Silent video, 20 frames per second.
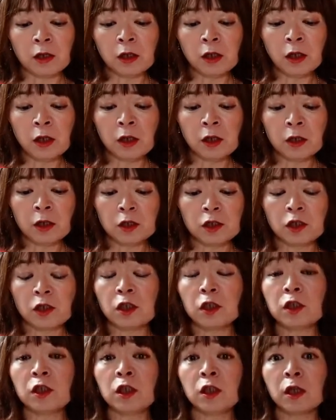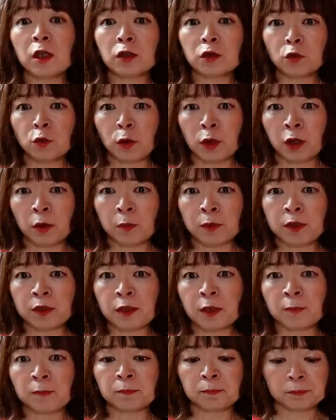期的な シージー が作られま
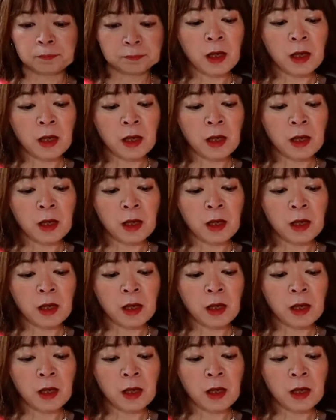した。